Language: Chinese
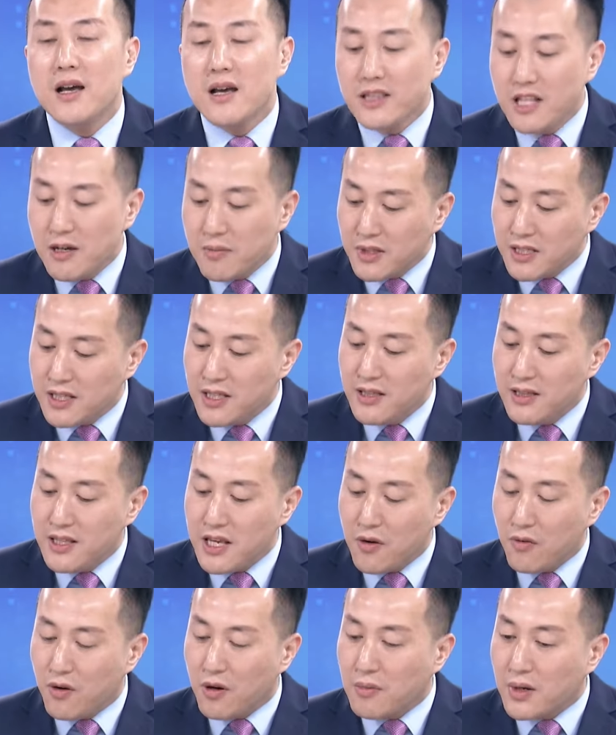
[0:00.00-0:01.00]
那么今
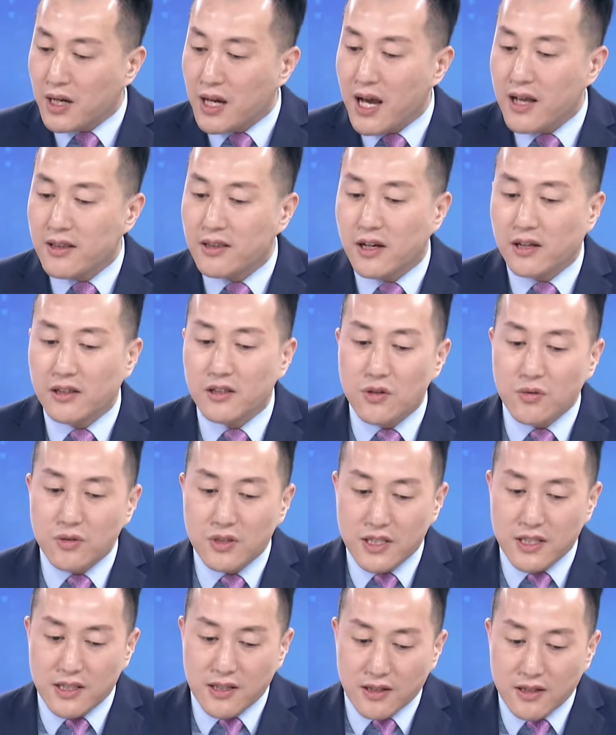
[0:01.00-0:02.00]
天我们看到有。有
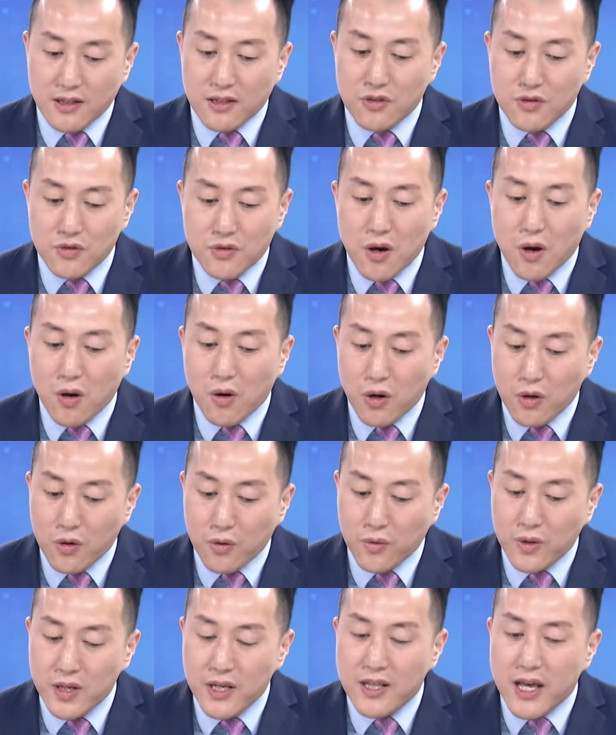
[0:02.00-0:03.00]
几个需要
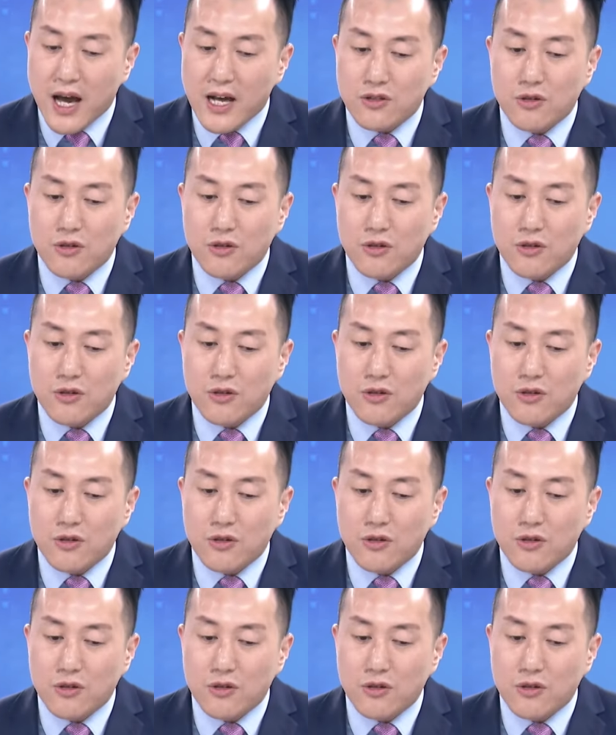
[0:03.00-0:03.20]
留意的，